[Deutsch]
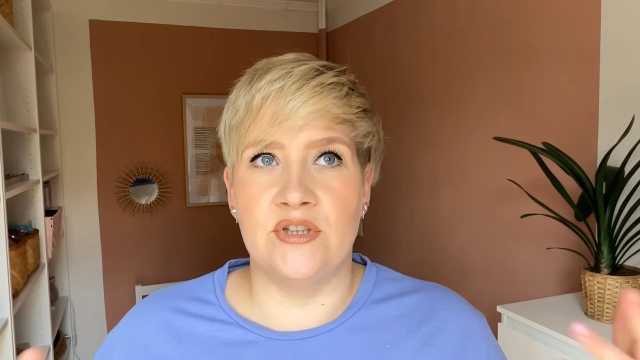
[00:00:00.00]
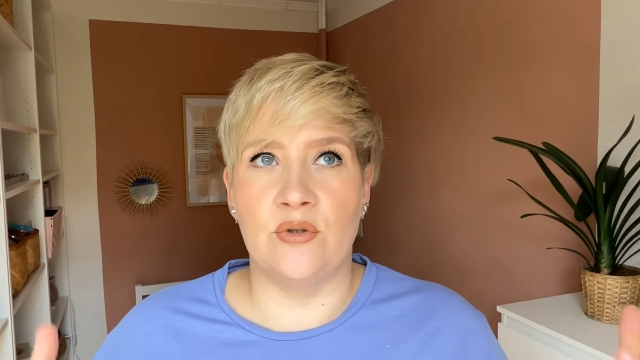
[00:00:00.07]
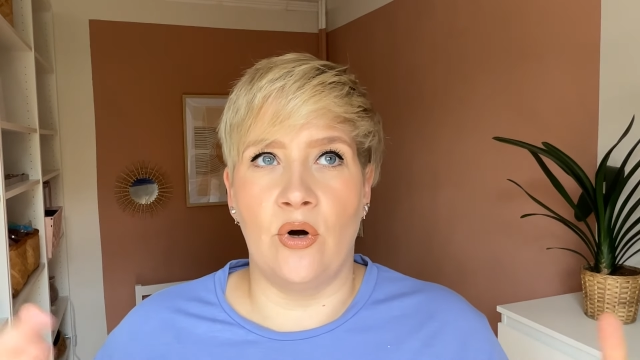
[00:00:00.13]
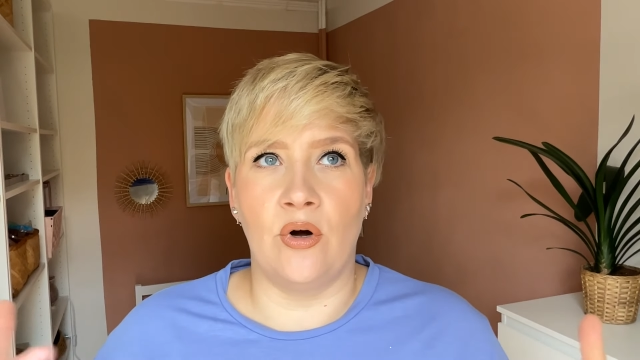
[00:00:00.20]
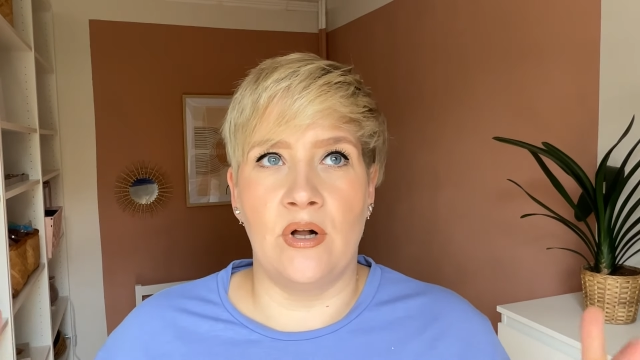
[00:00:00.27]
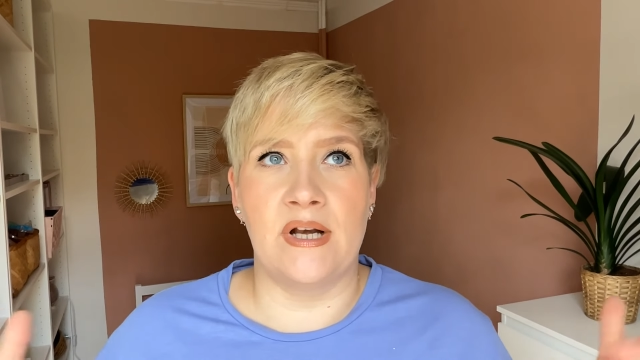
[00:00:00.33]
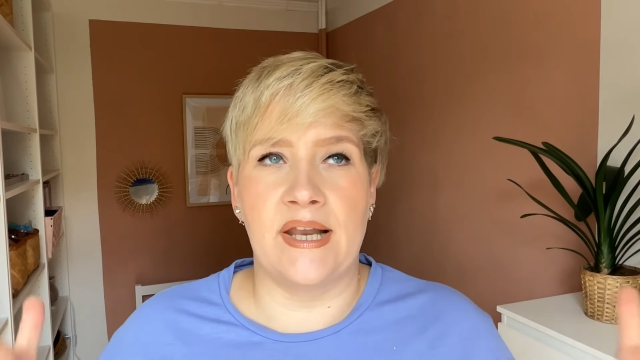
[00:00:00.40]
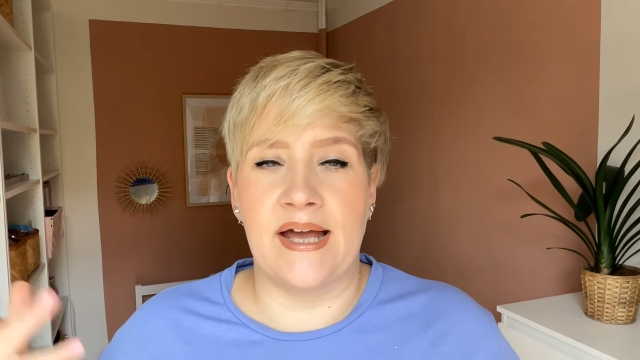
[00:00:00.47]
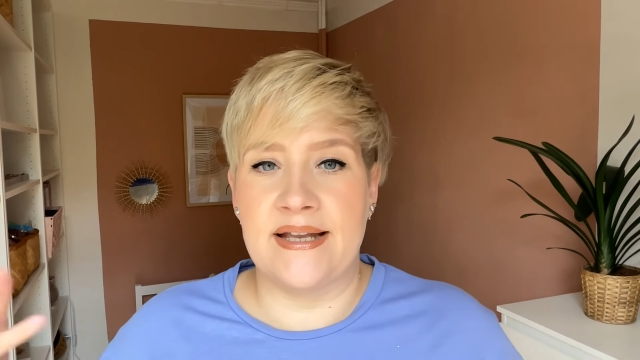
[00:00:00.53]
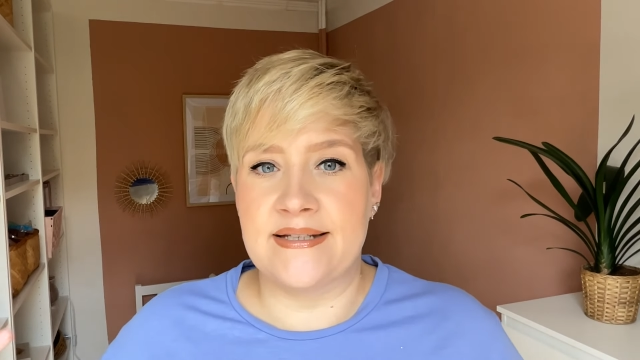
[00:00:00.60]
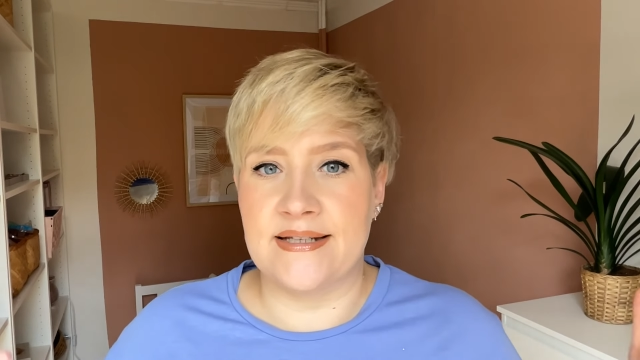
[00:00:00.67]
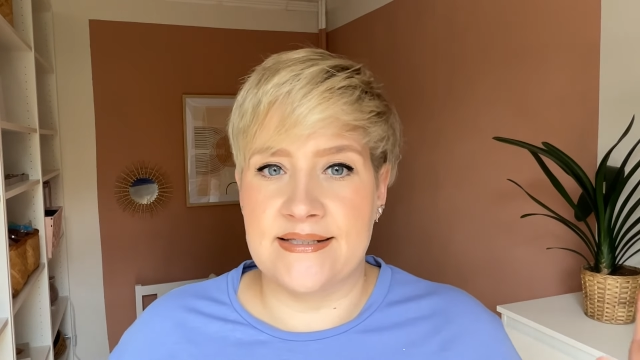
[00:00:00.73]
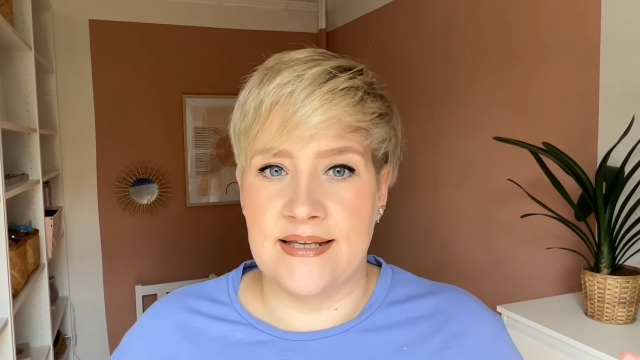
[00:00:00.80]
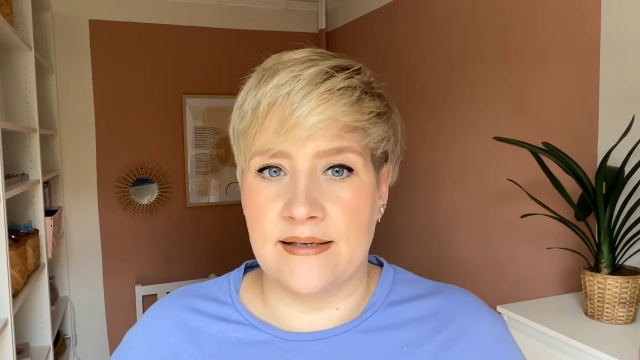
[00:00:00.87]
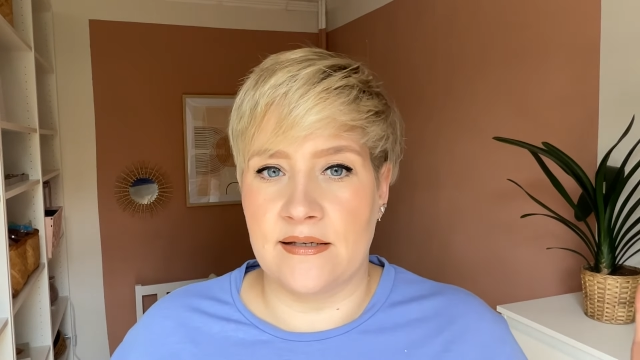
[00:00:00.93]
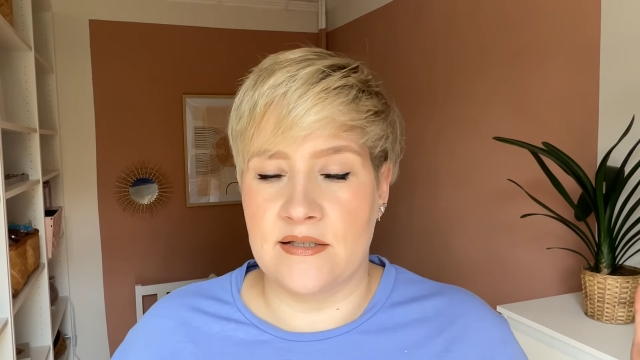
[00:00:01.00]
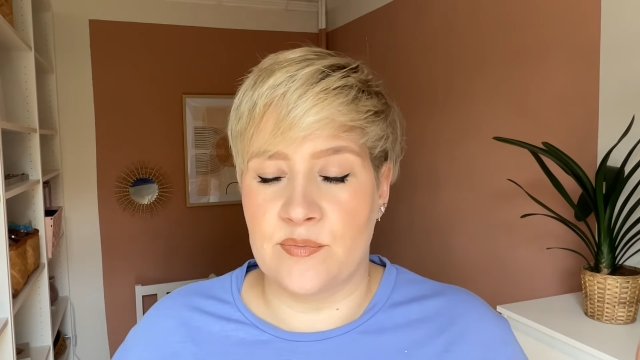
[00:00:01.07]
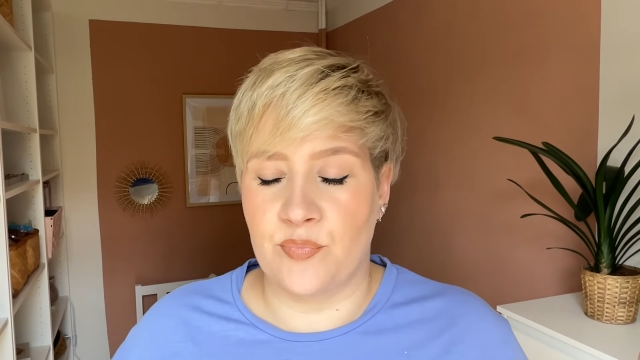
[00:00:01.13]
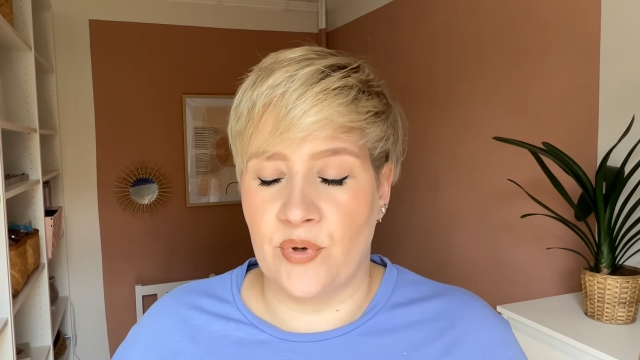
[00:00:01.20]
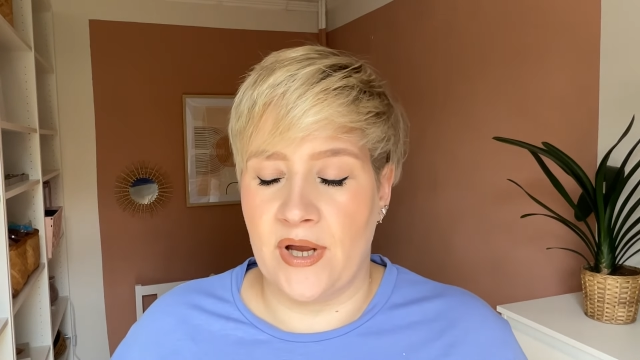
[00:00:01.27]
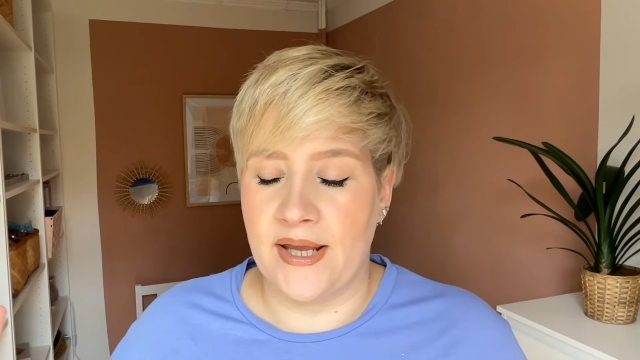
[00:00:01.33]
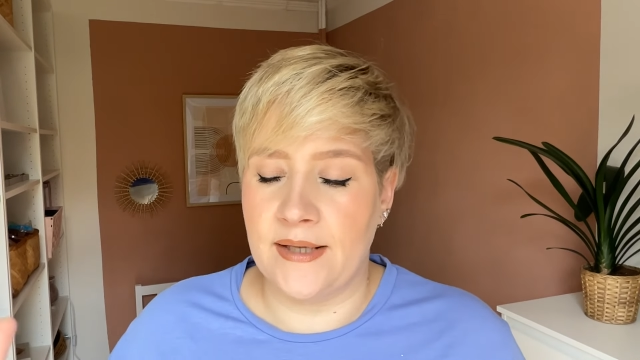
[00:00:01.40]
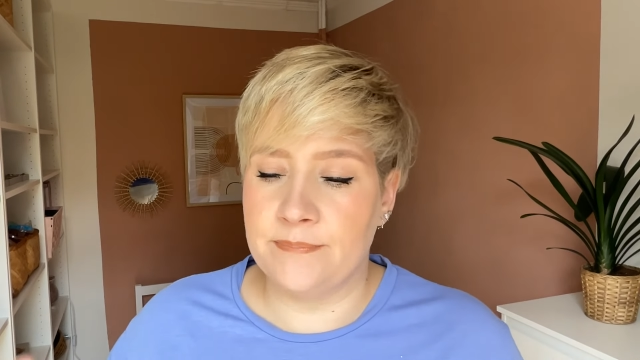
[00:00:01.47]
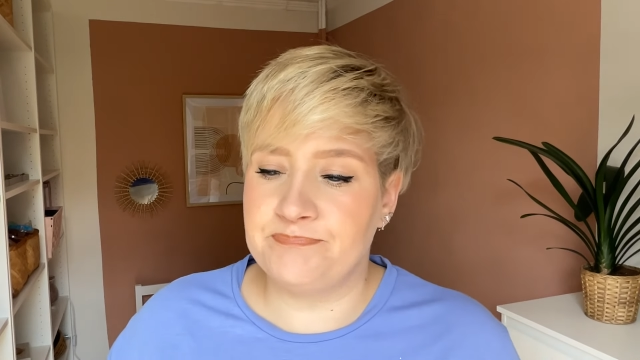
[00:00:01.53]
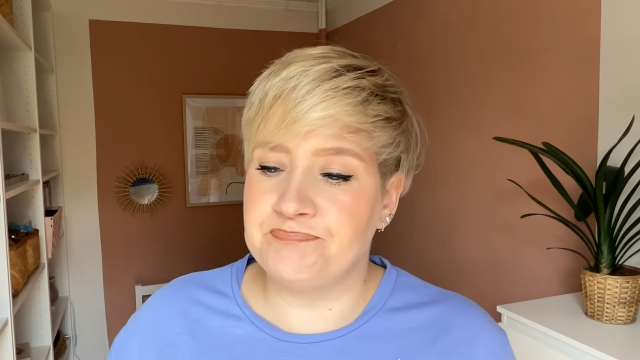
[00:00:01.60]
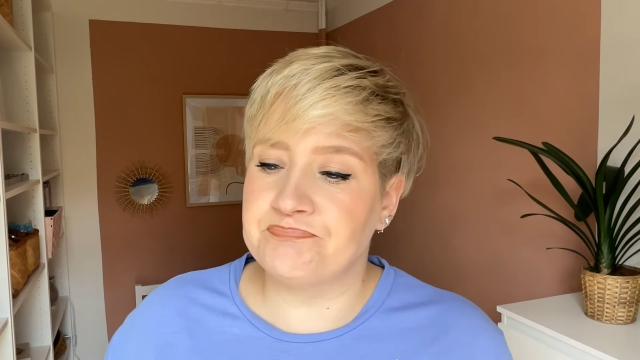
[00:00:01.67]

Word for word: ein All-Nighter Setting Spray.